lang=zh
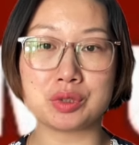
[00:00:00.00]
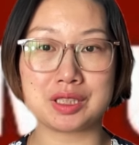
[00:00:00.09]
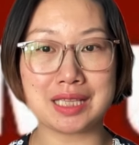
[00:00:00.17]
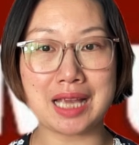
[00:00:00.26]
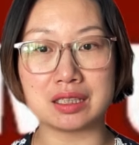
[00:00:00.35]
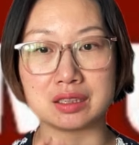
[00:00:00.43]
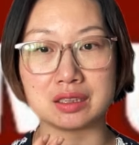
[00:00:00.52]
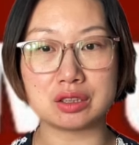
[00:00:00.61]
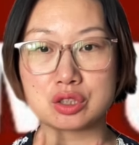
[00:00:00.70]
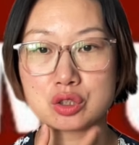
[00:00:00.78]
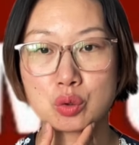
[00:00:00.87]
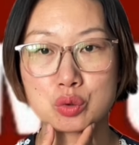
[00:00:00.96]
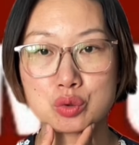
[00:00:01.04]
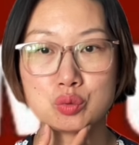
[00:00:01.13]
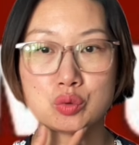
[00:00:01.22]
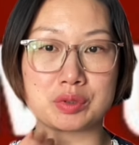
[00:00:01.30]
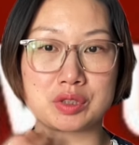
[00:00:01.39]
下颚的手
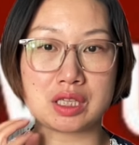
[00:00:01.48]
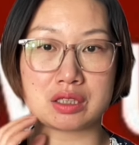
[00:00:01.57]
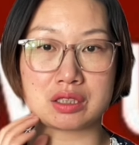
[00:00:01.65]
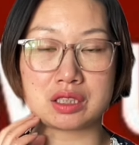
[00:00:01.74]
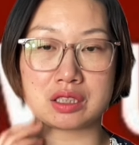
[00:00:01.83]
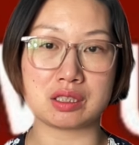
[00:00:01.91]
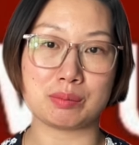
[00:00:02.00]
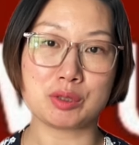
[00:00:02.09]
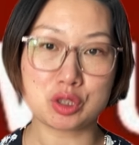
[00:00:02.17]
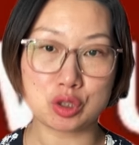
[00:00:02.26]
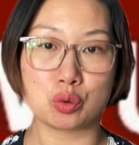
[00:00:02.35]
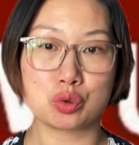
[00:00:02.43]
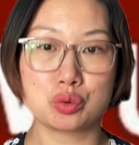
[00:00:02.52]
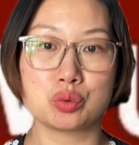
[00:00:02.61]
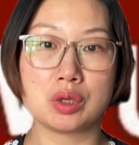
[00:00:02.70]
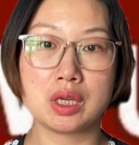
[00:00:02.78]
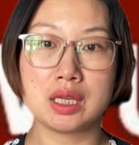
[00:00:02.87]
术，我不知道是一个什么手术，